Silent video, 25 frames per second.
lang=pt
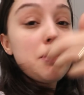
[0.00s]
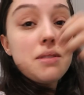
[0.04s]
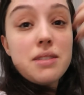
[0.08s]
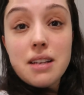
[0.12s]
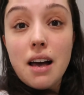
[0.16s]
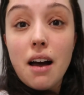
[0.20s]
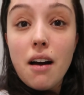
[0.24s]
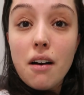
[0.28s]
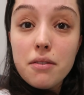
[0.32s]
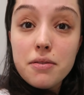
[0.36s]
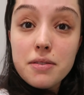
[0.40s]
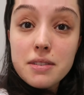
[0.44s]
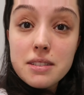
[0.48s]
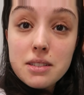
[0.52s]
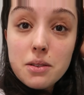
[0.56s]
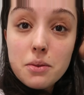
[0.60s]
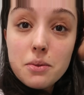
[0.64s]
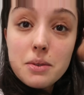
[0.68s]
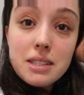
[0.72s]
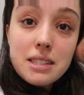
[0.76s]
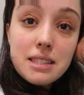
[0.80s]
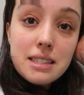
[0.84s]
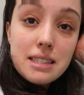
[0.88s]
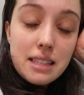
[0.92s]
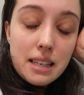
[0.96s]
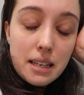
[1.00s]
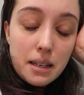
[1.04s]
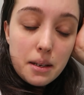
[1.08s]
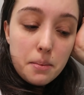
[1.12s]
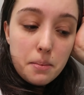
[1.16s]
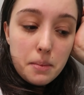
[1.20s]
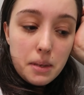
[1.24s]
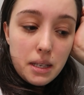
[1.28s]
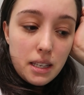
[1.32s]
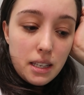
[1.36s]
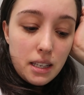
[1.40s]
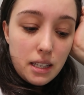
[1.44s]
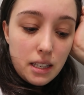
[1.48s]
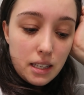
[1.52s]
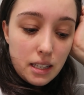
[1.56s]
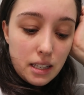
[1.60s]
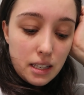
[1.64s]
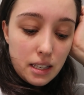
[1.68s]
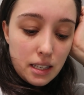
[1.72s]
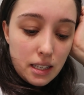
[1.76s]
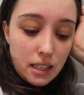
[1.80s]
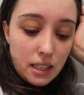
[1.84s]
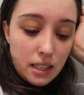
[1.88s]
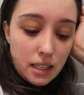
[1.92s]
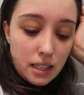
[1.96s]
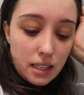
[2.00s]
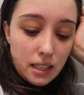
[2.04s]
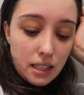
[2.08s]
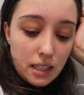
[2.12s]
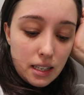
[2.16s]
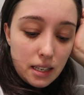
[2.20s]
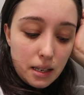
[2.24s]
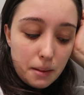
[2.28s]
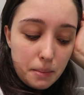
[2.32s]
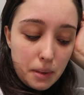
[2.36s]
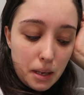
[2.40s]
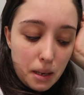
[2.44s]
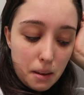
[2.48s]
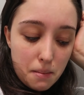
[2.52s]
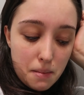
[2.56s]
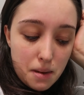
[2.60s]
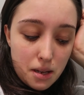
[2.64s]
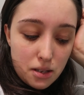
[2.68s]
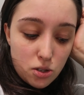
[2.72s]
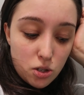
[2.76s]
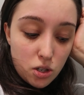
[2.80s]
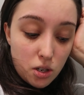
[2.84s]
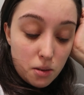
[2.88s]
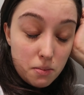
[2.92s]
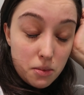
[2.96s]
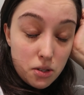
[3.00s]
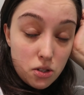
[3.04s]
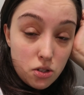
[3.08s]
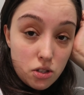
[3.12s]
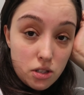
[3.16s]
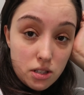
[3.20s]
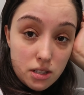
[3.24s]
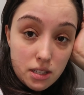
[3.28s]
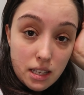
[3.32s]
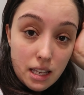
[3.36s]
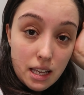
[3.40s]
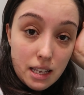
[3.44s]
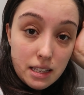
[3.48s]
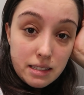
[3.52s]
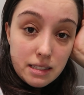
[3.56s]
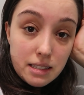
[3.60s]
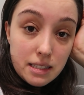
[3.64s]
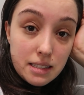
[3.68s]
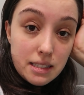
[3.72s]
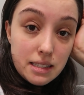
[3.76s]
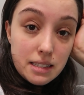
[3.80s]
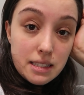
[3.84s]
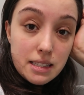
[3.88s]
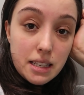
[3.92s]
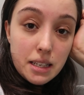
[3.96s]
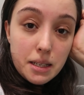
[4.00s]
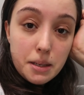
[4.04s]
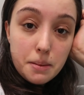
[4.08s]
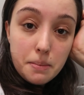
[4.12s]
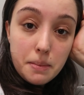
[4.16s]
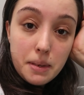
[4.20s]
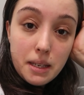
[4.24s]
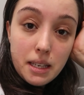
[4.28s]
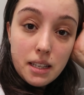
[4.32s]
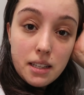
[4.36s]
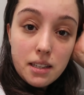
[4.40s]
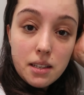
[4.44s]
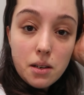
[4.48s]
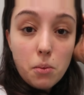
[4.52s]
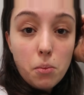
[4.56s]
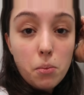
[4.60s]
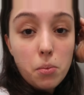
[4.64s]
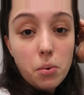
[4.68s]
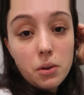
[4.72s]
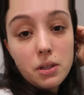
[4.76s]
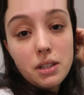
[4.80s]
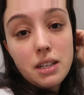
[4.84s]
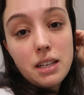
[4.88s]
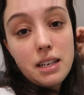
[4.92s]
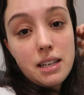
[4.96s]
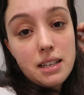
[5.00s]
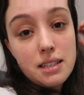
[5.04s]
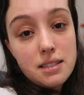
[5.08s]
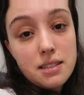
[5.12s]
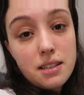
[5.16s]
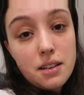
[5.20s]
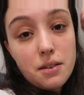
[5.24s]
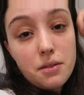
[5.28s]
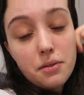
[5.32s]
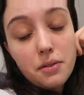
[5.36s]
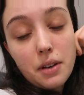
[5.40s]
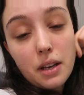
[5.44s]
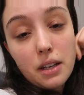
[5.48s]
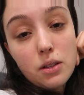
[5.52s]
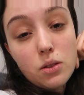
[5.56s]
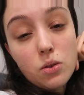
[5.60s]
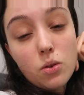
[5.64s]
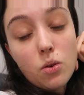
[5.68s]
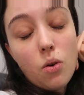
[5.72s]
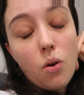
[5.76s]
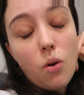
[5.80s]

precisava fazer um exame e a minha médica me disse que esse exame não poderia ser feito